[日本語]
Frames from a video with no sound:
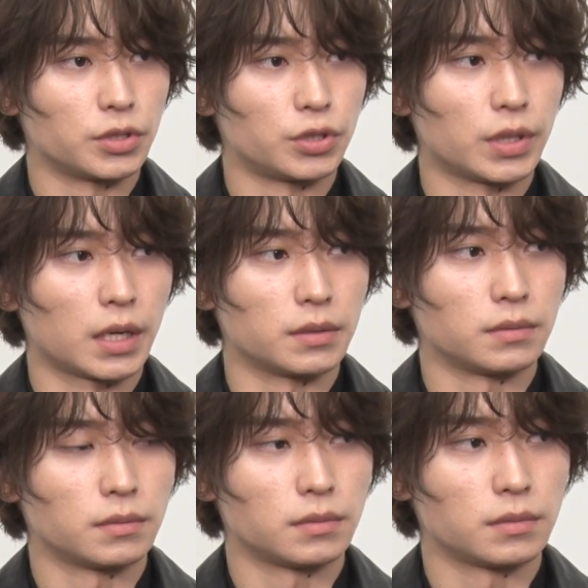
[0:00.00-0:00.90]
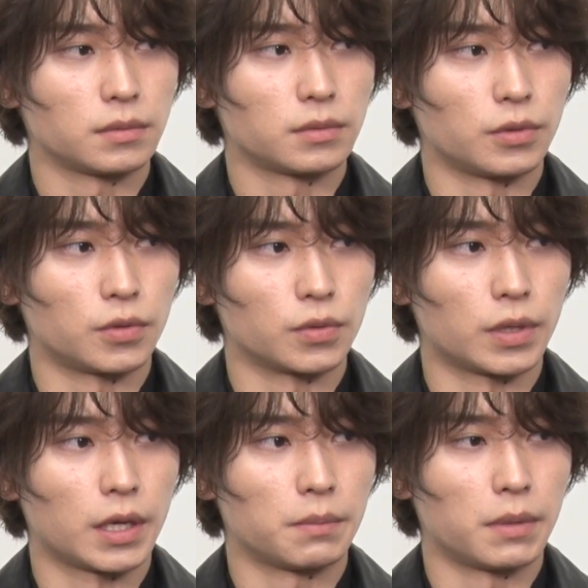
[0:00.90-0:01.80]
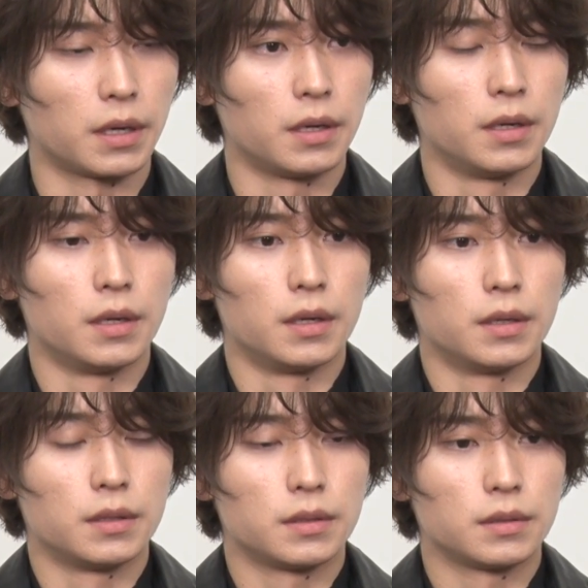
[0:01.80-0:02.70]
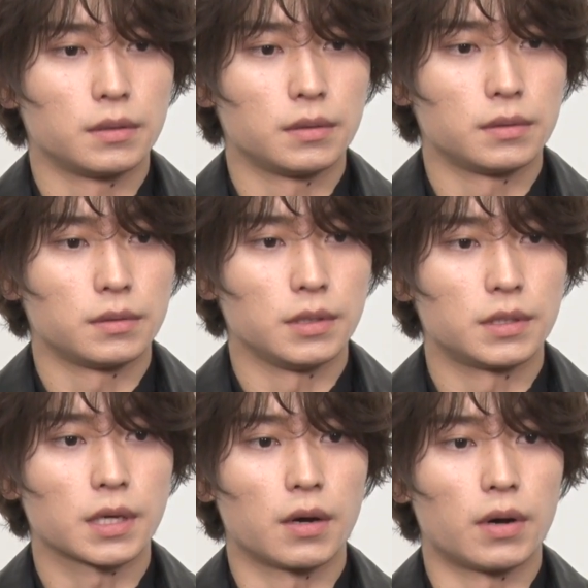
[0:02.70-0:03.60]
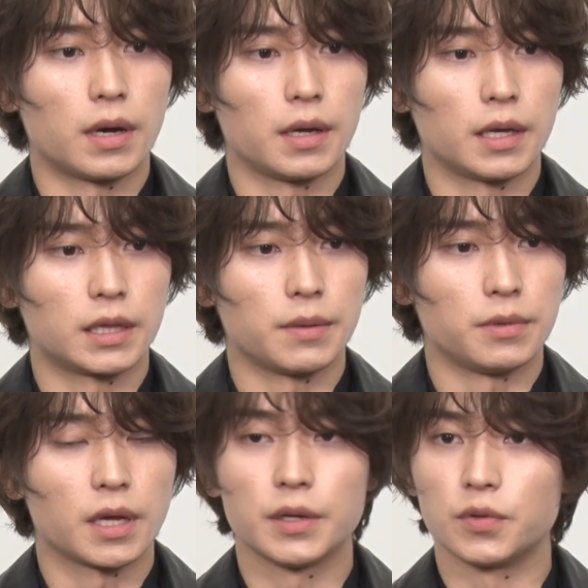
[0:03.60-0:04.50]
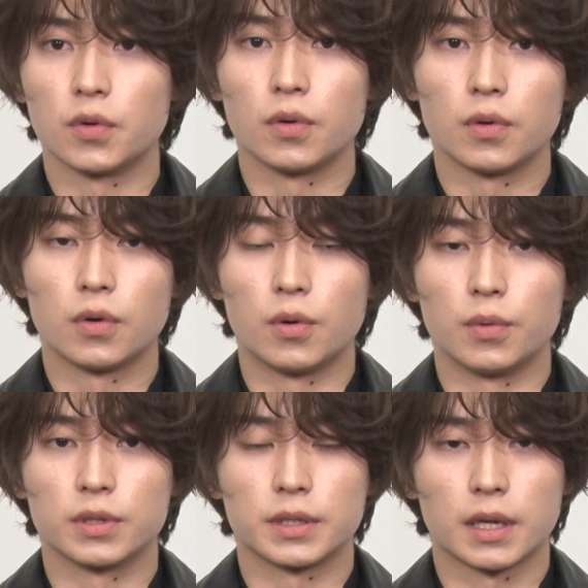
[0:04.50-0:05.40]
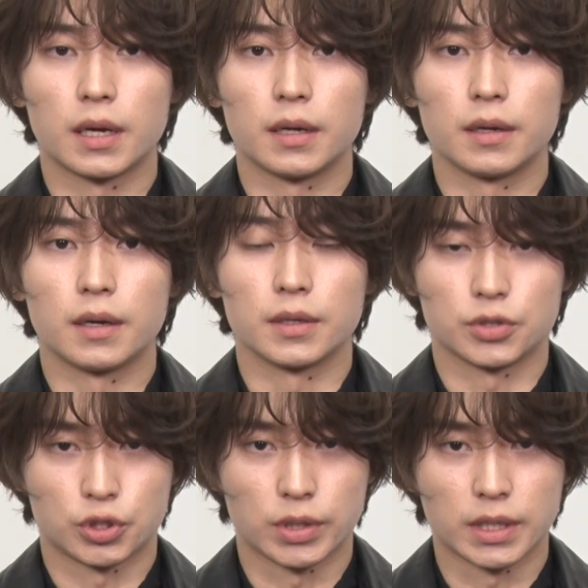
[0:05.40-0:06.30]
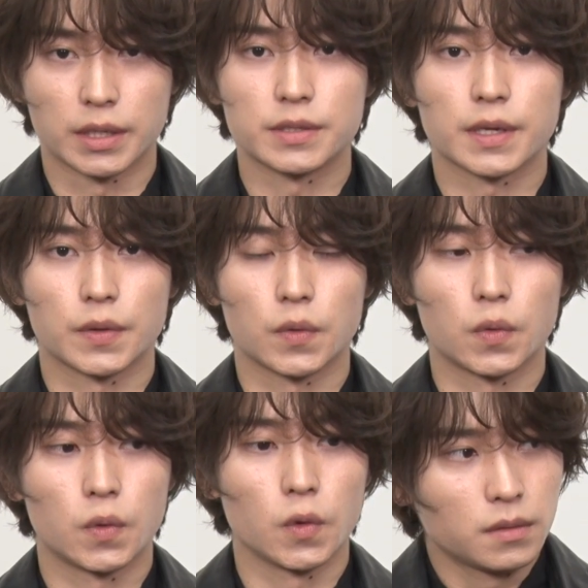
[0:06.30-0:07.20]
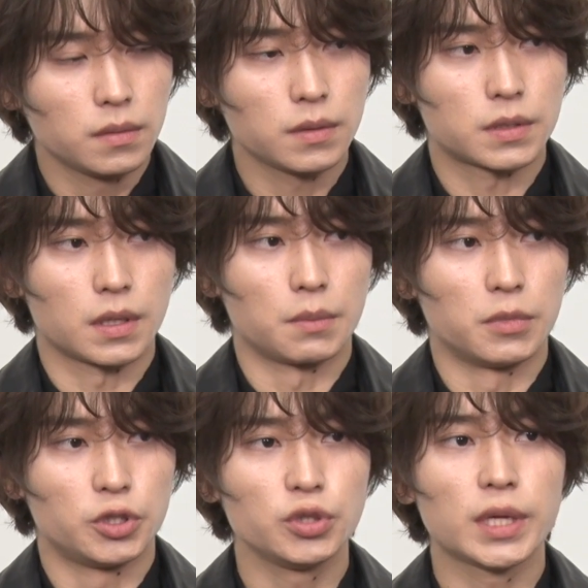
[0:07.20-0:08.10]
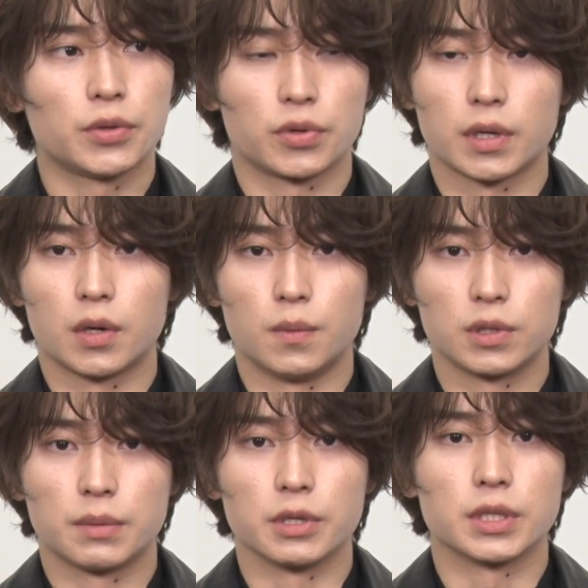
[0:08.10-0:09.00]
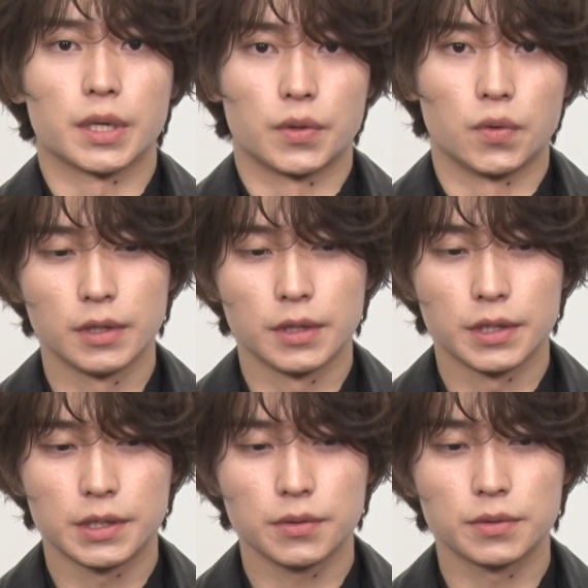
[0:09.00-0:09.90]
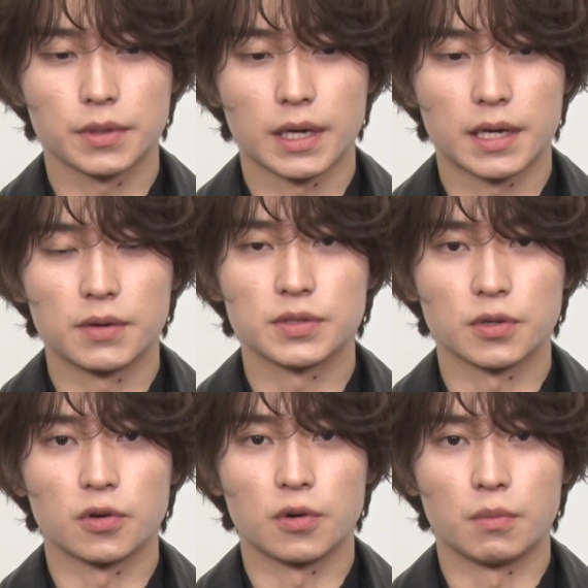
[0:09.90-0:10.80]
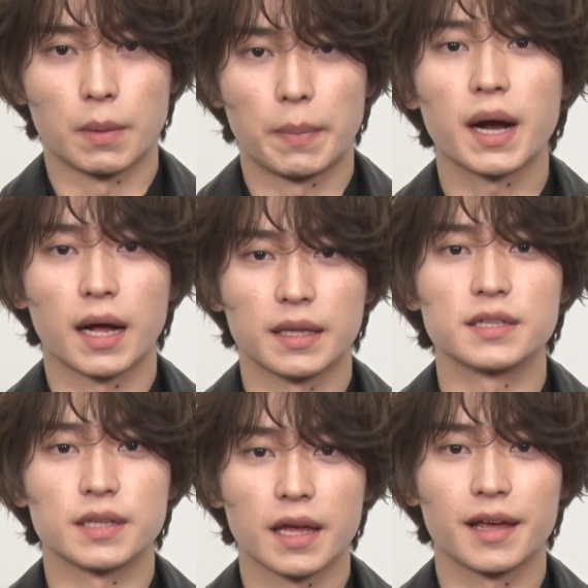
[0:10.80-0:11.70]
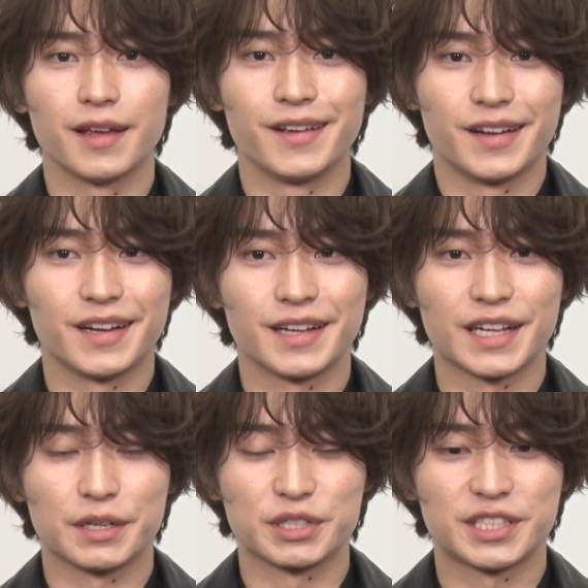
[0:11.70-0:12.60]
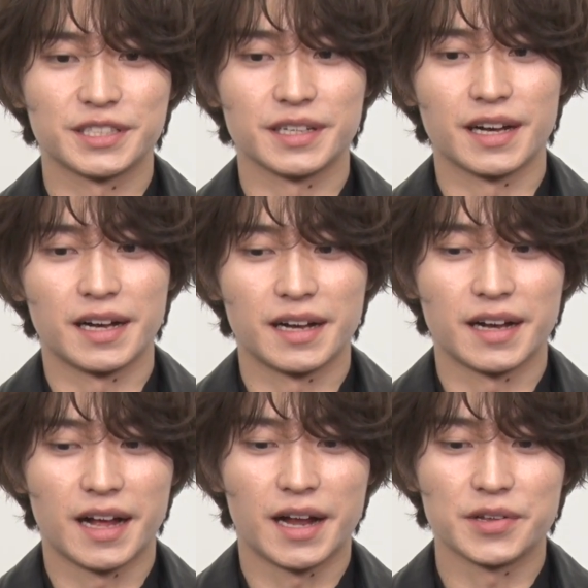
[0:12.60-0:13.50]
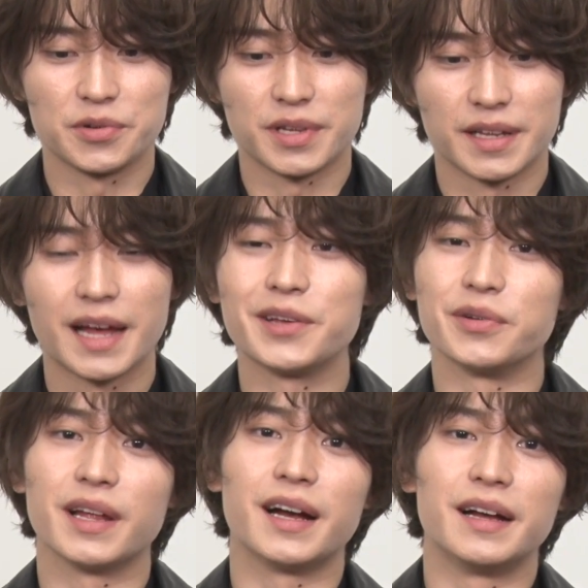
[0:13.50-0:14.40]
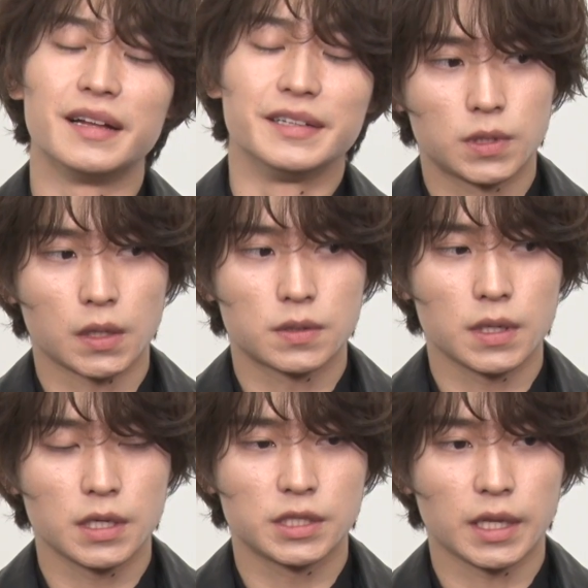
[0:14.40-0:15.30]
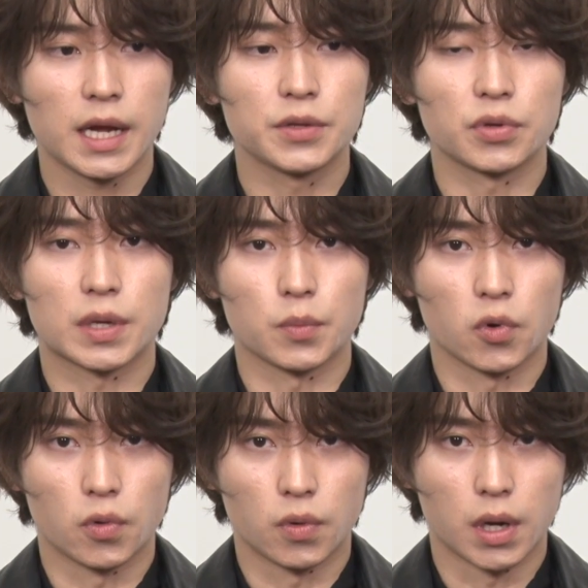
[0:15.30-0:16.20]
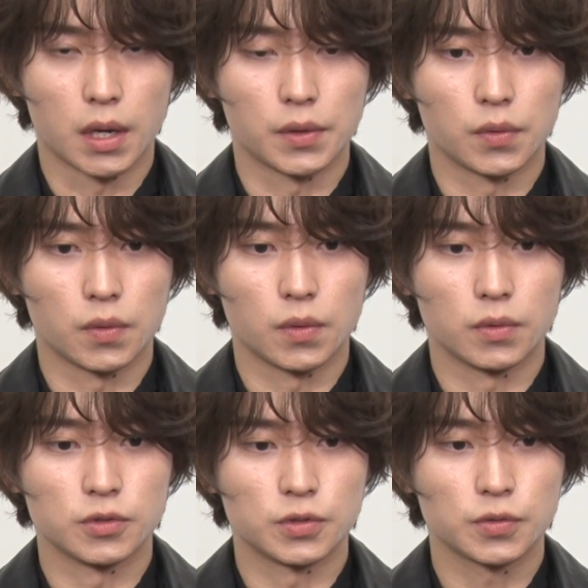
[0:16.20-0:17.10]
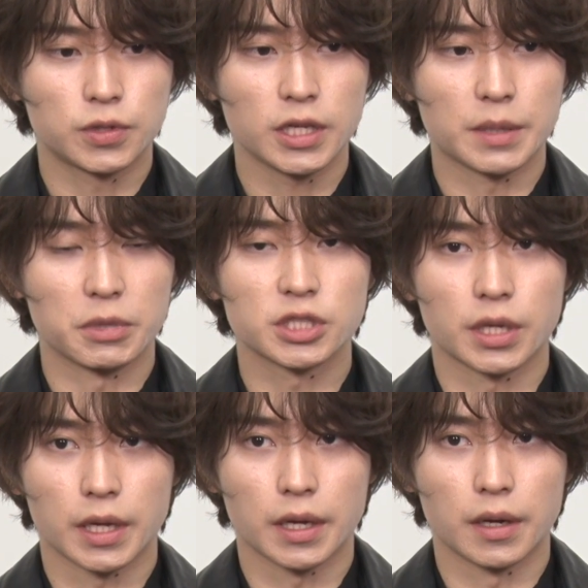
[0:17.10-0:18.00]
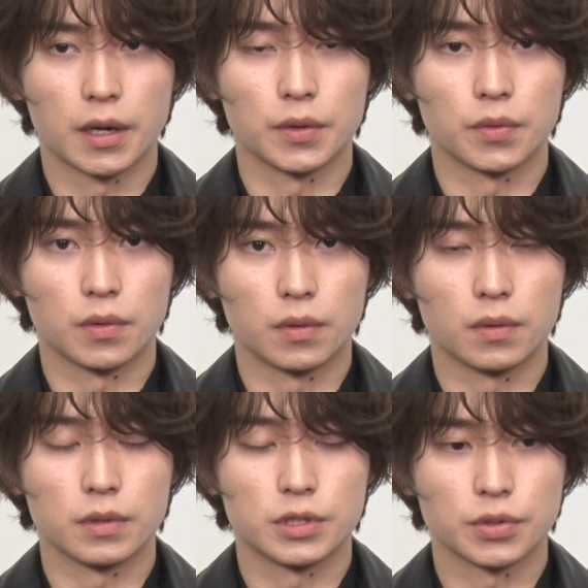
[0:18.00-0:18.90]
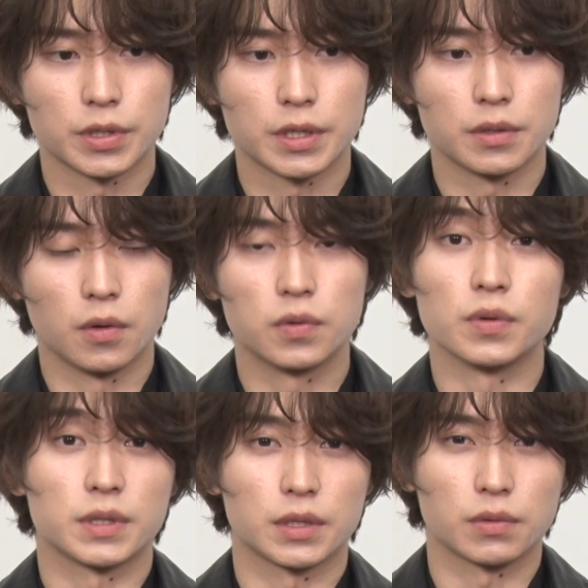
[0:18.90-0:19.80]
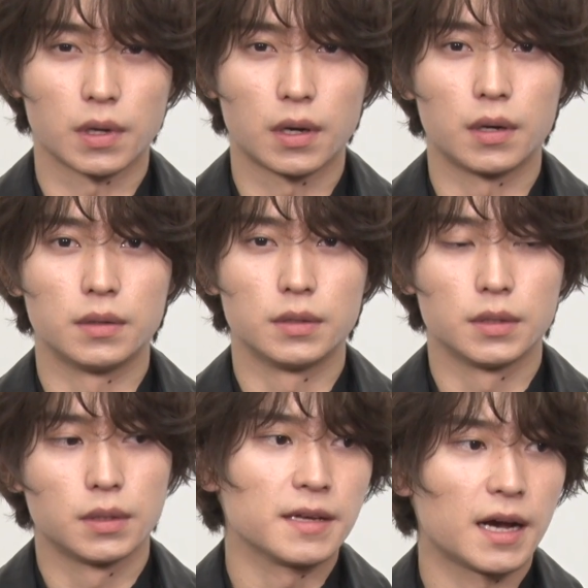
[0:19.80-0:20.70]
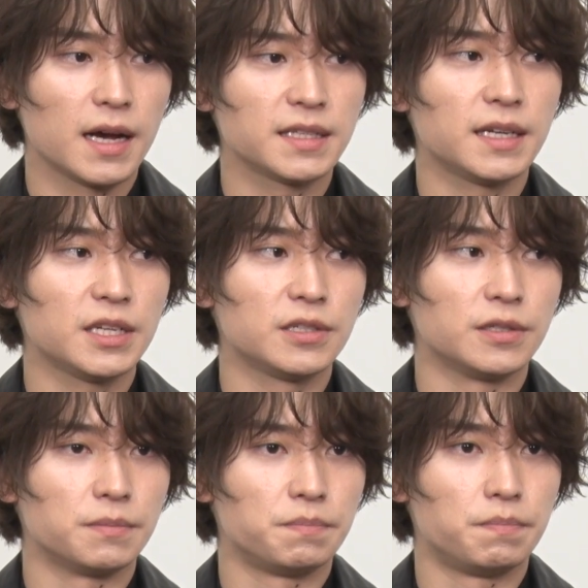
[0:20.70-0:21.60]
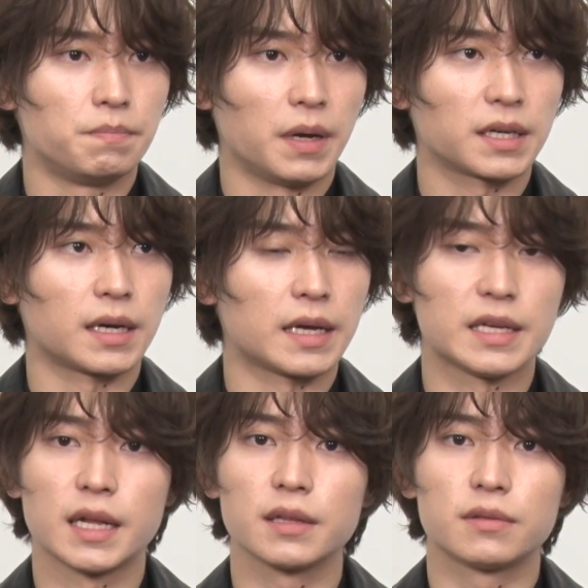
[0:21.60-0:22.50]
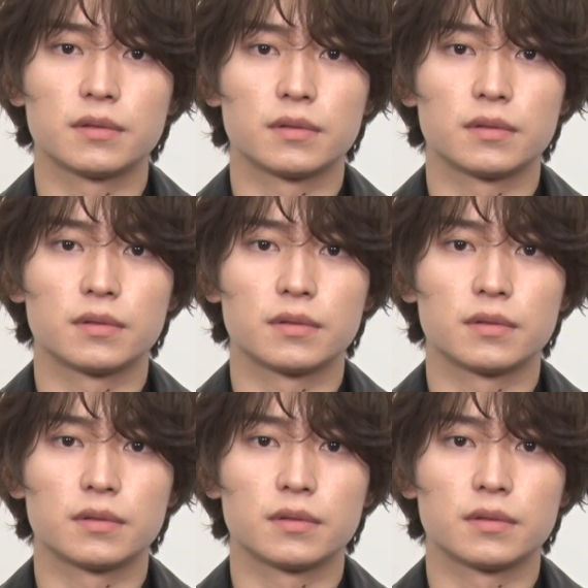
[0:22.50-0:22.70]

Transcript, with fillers: 主演ということで、まあ、いつかはやってみたいと思ってた主演なんですけどそうですね、まあ、10代の時から思ってましたけど一言で表すと、まあ、バカですね、はい、あのシーンがあるようでないような撮影してない時もあのずっと2人でいましたねあの一緒にお風呂行ったりとか愛されるバカがいいなっ